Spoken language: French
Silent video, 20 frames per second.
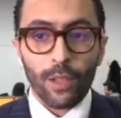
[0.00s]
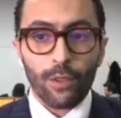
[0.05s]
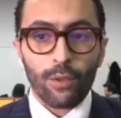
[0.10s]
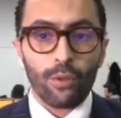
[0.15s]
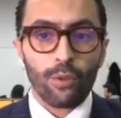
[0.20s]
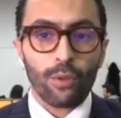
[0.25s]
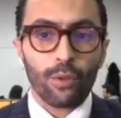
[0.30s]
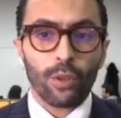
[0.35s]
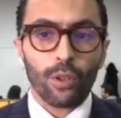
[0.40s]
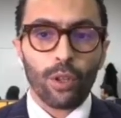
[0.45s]

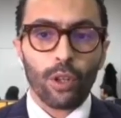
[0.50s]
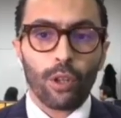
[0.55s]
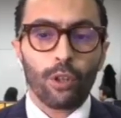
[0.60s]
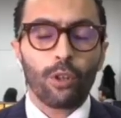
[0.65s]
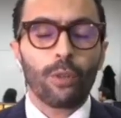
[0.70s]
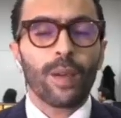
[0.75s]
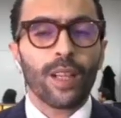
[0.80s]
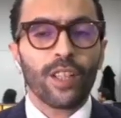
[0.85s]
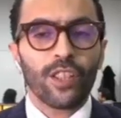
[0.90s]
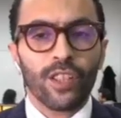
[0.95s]
Sur euh,
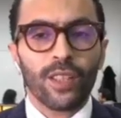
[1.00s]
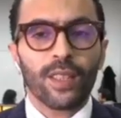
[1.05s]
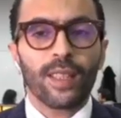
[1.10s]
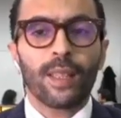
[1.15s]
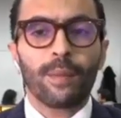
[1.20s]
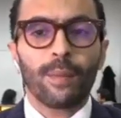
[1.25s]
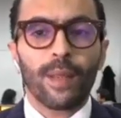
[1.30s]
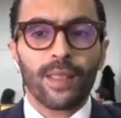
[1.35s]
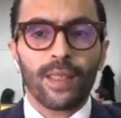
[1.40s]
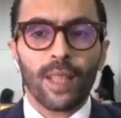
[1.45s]
le marché
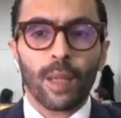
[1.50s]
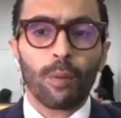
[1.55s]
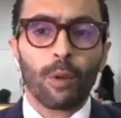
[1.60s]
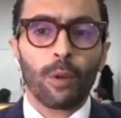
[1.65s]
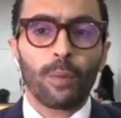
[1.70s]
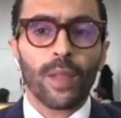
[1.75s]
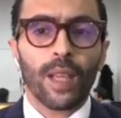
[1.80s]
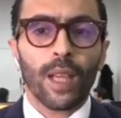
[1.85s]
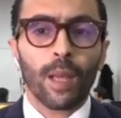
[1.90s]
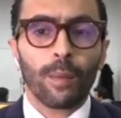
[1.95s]
des matières
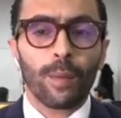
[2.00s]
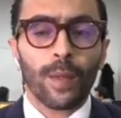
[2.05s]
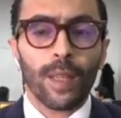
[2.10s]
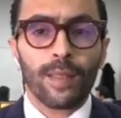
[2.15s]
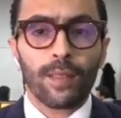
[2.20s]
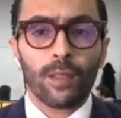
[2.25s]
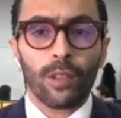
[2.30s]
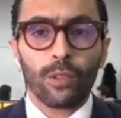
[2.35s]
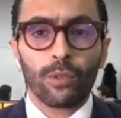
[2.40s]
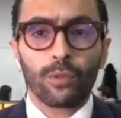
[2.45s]
premières à
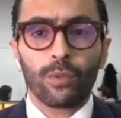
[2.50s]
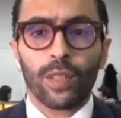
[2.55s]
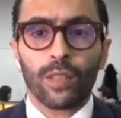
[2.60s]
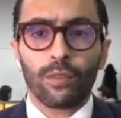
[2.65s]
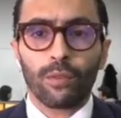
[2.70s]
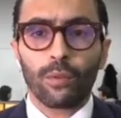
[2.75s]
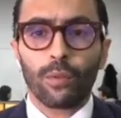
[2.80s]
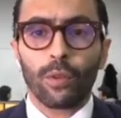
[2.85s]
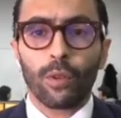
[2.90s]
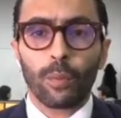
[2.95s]
présent, nous
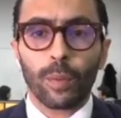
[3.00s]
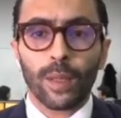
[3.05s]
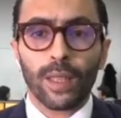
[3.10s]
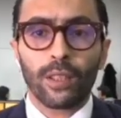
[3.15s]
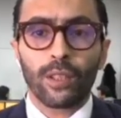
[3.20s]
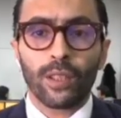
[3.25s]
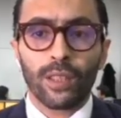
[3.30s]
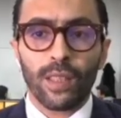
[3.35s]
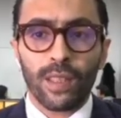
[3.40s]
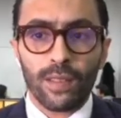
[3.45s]
avons
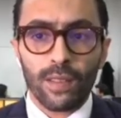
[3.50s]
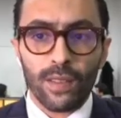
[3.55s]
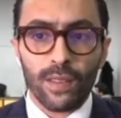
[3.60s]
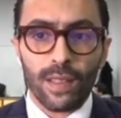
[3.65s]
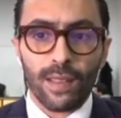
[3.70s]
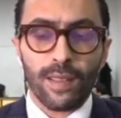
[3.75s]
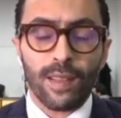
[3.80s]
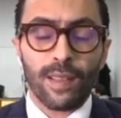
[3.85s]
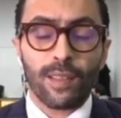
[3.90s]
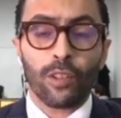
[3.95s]
pris
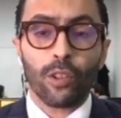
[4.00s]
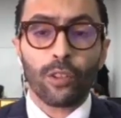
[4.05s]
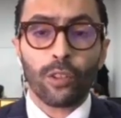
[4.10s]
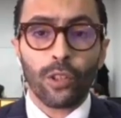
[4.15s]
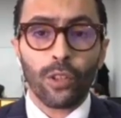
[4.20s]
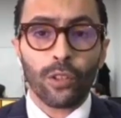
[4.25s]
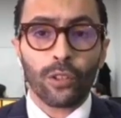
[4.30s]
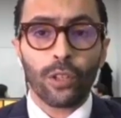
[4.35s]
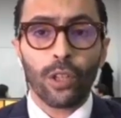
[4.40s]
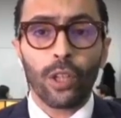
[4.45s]
connaissance à
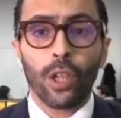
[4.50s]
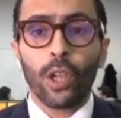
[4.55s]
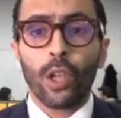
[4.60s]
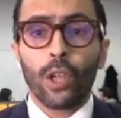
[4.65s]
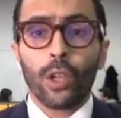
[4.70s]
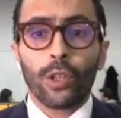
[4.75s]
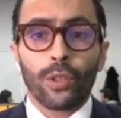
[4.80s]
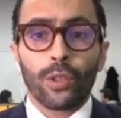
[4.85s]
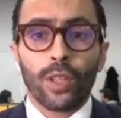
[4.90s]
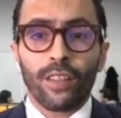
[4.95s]
16h30
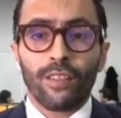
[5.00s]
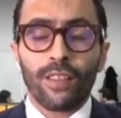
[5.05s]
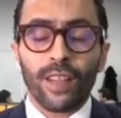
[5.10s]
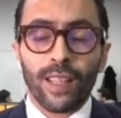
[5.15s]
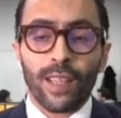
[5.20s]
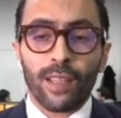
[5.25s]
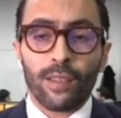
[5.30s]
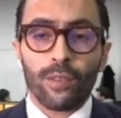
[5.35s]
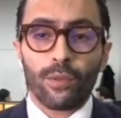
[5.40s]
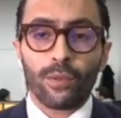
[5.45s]
de la
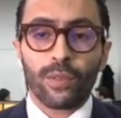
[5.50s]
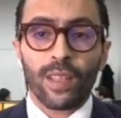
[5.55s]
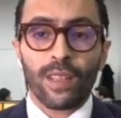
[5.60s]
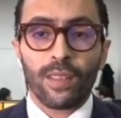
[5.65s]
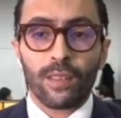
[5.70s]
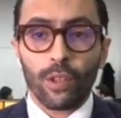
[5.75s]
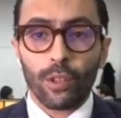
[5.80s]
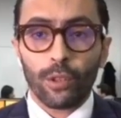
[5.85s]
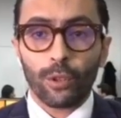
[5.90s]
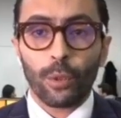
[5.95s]
variation des
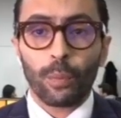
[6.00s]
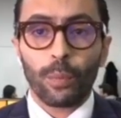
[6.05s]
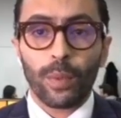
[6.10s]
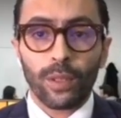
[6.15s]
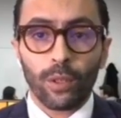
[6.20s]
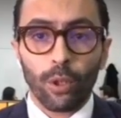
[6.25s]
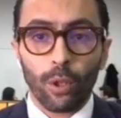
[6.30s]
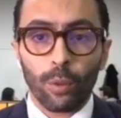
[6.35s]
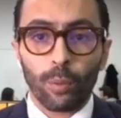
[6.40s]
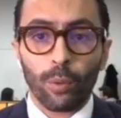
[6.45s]
stocks de
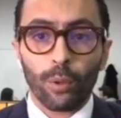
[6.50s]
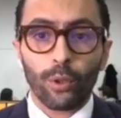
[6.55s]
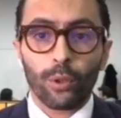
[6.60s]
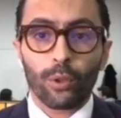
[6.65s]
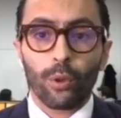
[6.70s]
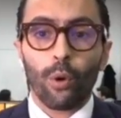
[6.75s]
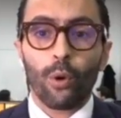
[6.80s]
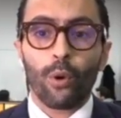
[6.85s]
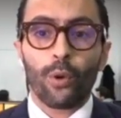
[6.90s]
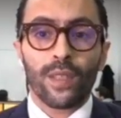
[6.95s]
pétrole
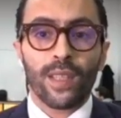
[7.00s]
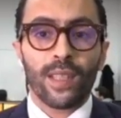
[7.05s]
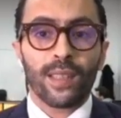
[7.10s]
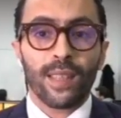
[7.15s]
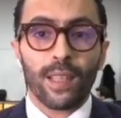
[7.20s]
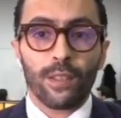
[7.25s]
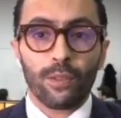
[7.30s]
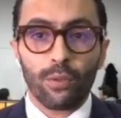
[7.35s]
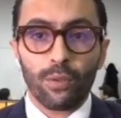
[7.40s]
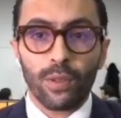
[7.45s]
brut aux
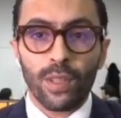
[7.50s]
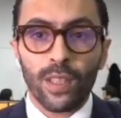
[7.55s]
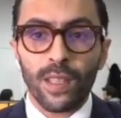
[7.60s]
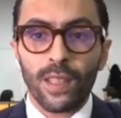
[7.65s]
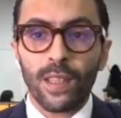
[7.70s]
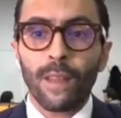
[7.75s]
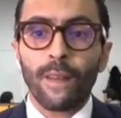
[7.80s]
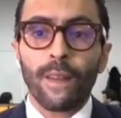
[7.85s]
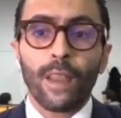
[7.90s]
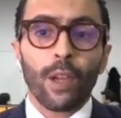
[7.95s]

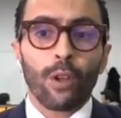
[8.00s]
États-Unis.